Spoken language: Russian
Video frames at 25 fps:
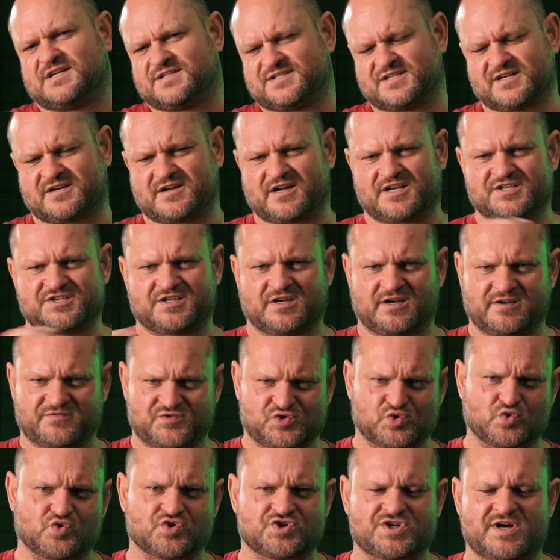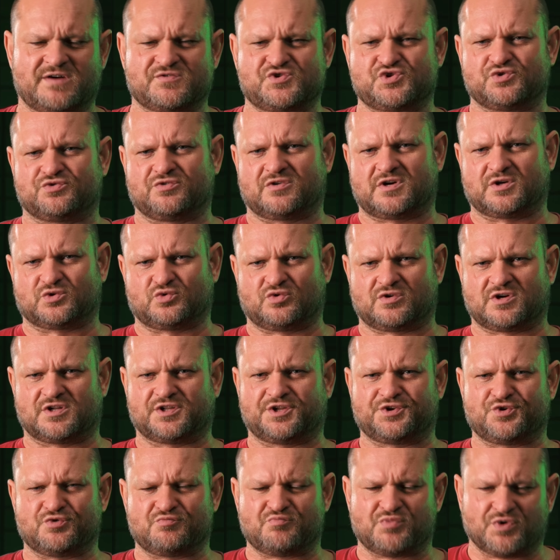Закрасили всю ржавчину, которая на
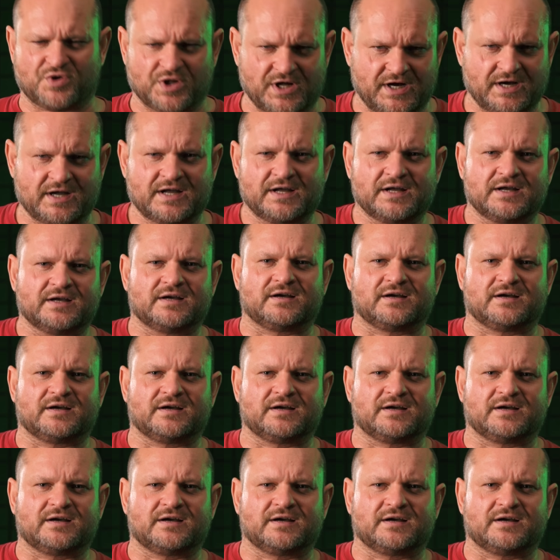нем была.